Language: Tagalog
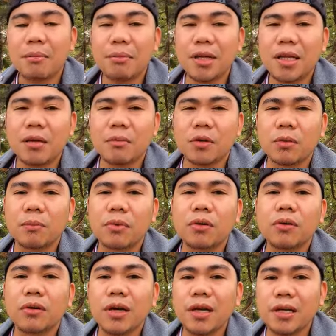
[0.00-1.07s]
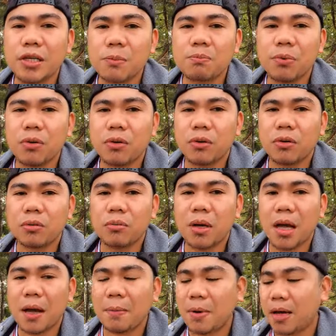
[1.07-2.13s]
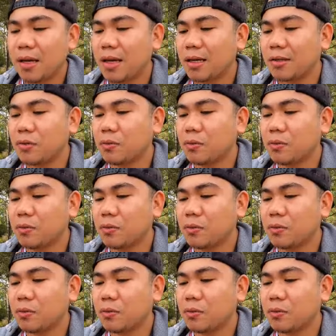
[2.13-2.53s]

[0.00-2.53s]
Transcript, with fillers: minimum 2 years po mga kabayan.